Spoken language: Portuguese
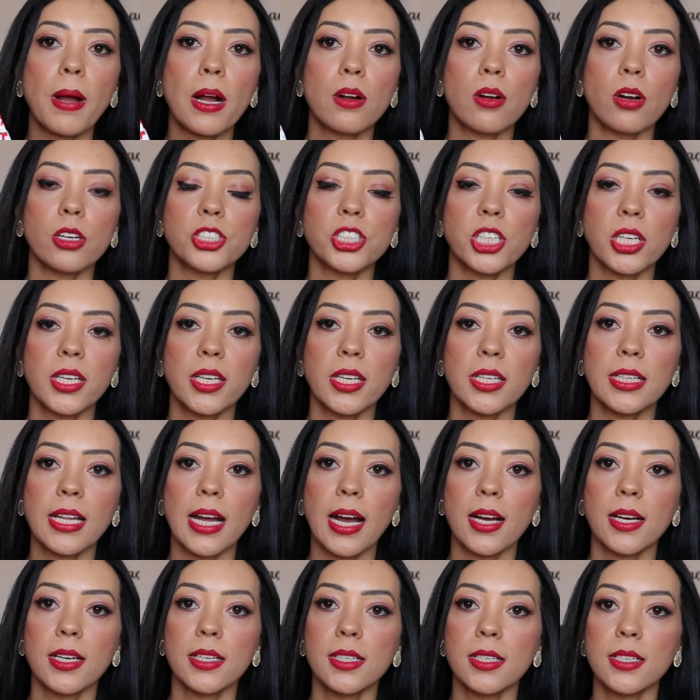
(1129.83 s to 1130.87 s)
pacote aqui
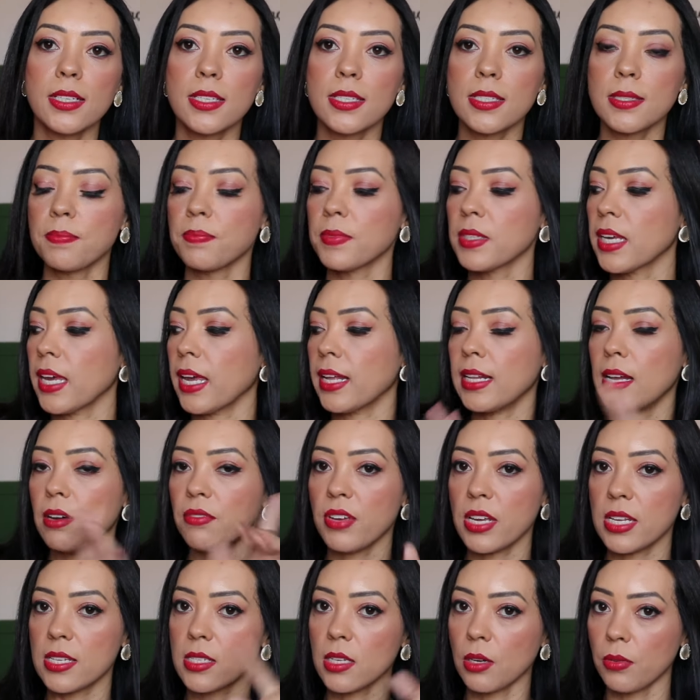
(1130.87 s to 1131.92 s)
da Hugs, que é da
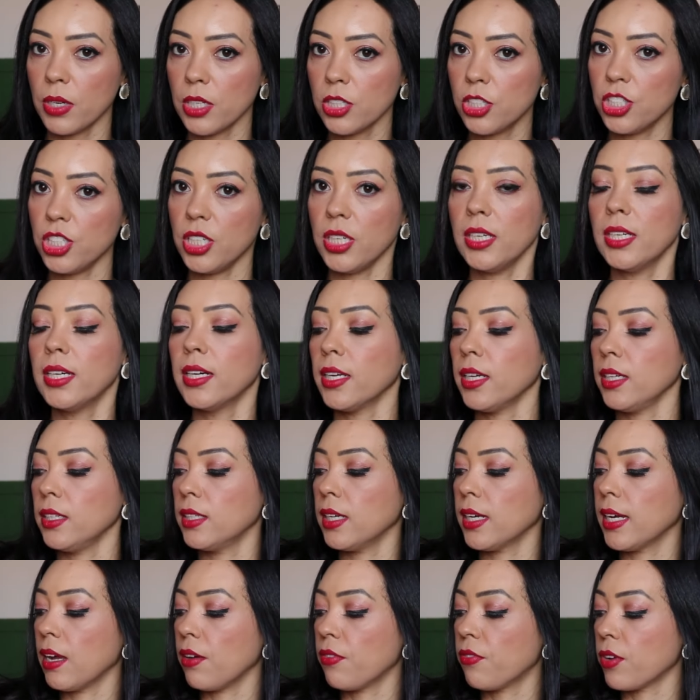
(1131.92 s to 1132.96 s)
versão antiga
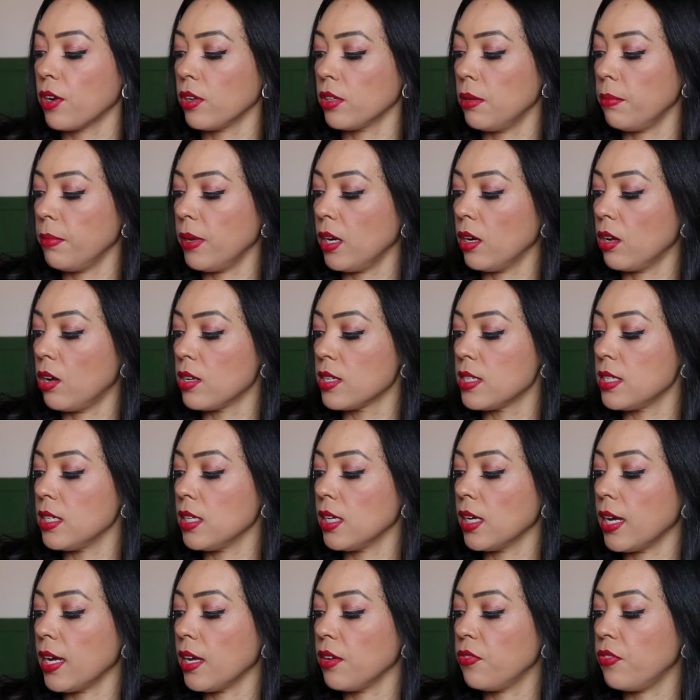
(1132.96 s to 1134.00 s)
ainda, que a froda é
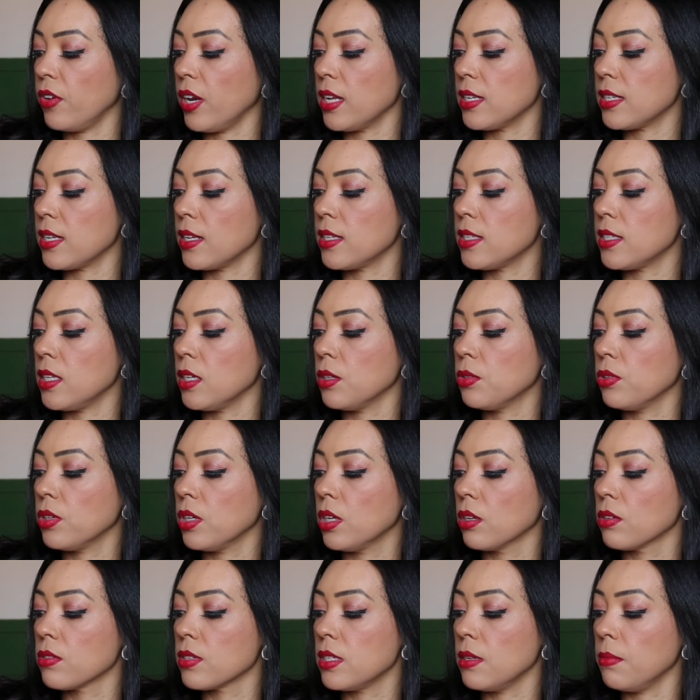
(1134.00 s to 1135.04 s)
menorzinha. A referência é de 5,5
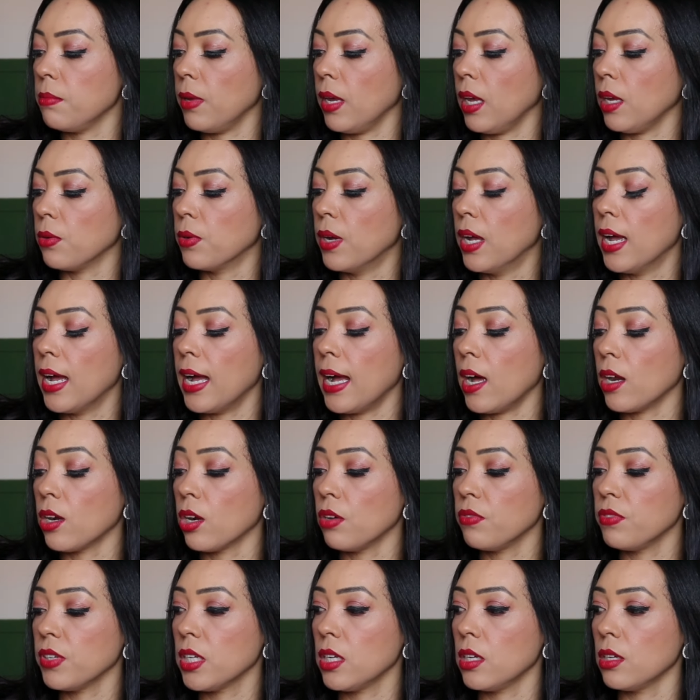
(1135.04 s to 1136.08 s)
kg a
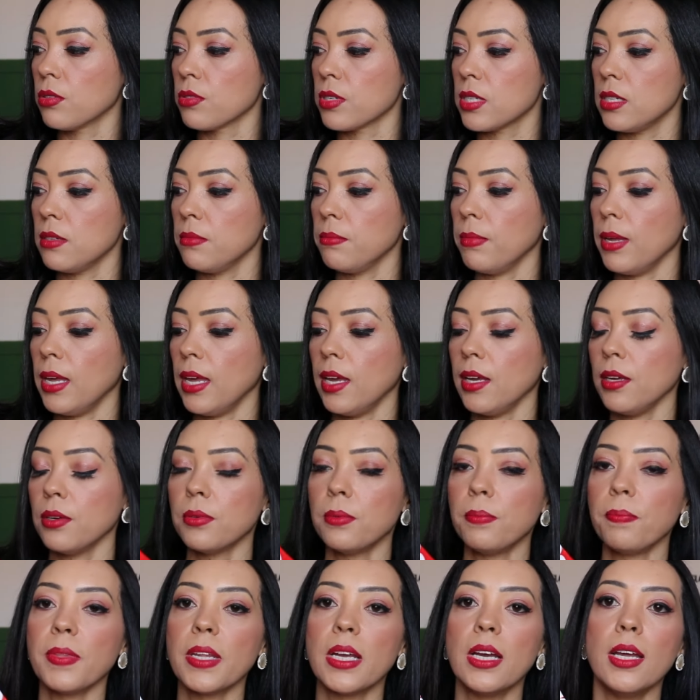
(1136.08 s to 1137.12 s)
9,5
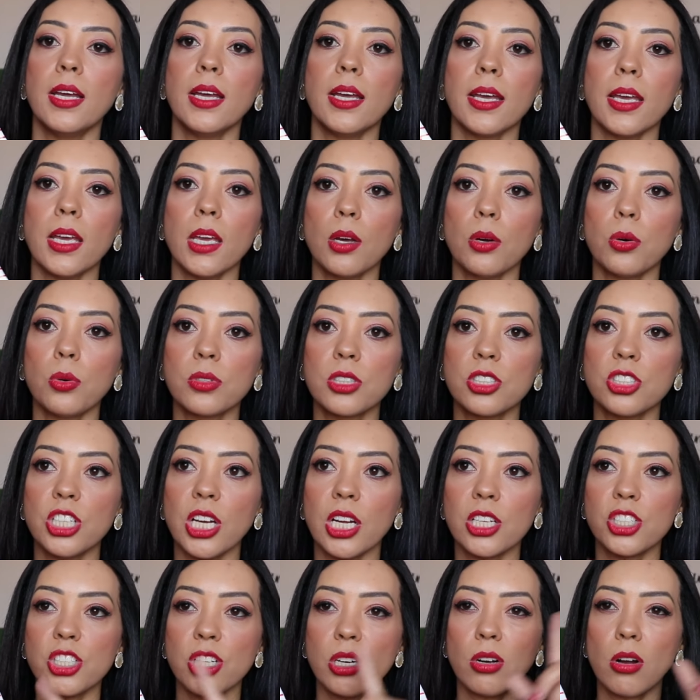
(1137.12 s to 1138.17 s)
kg. Eu
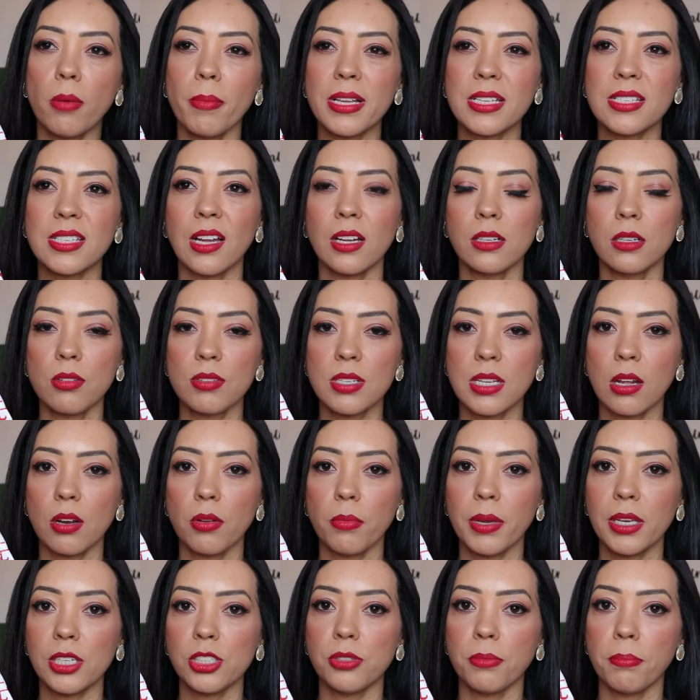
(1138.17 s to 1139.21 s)
já tinha começado a usar
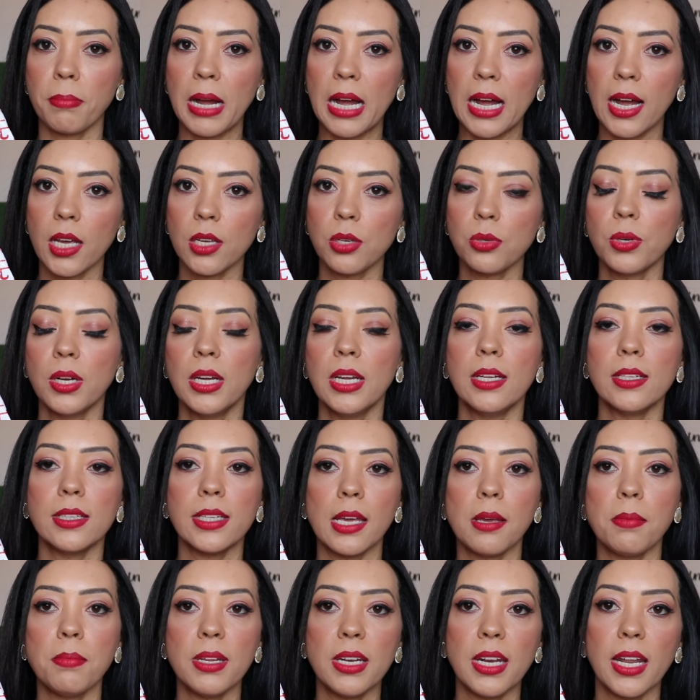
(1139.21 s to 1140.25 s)
no mês de maio,
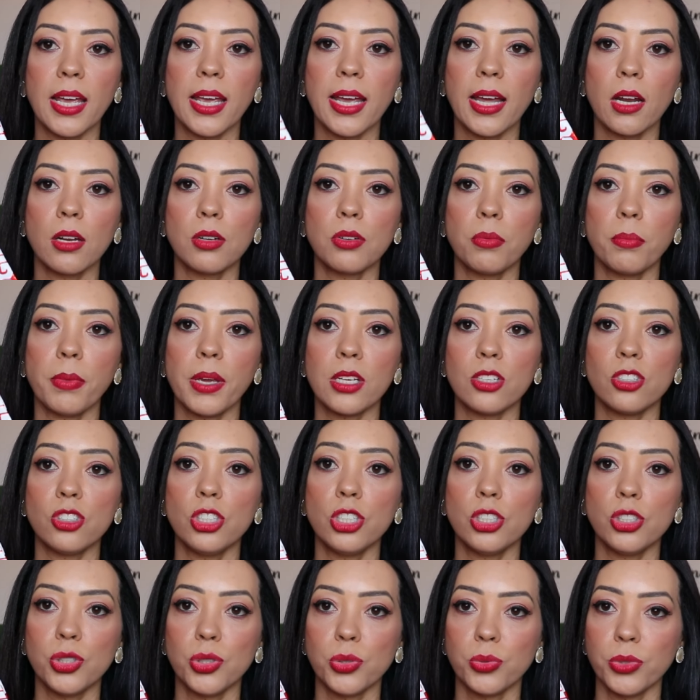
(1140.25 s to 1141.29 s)
terminei ela no mês
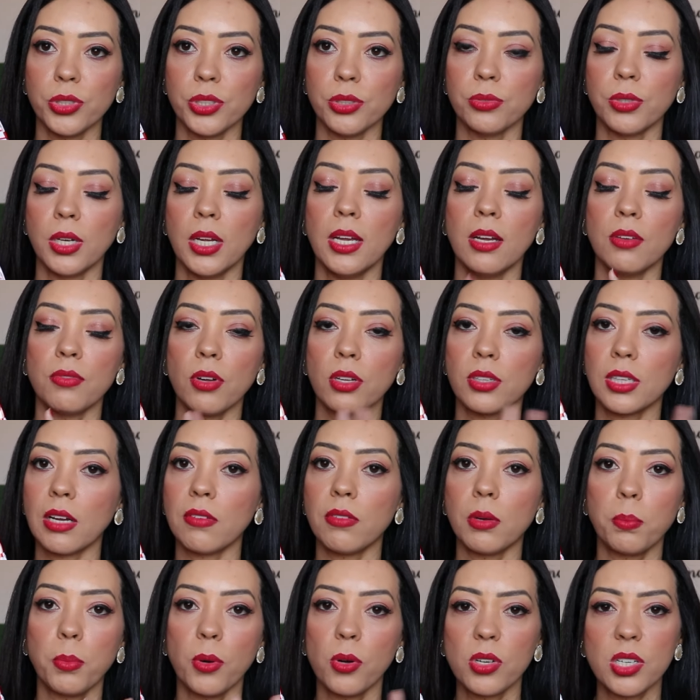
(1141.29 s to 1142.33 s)
de junho.
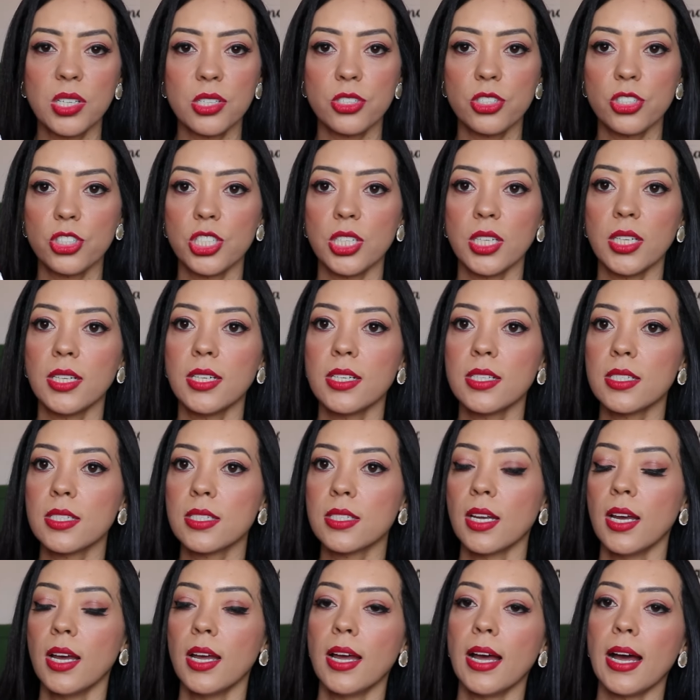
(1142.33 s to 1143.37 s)
Faltava poucas
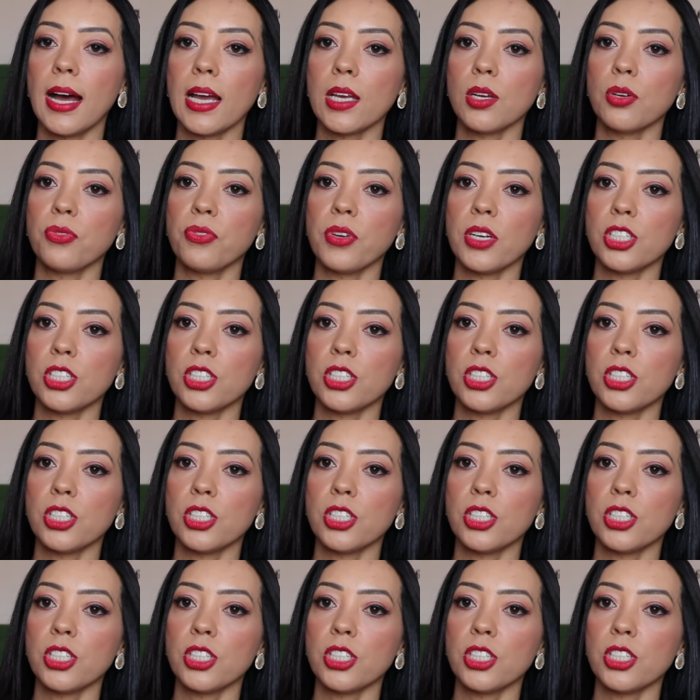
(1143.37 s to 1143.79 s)
tiras, aí eu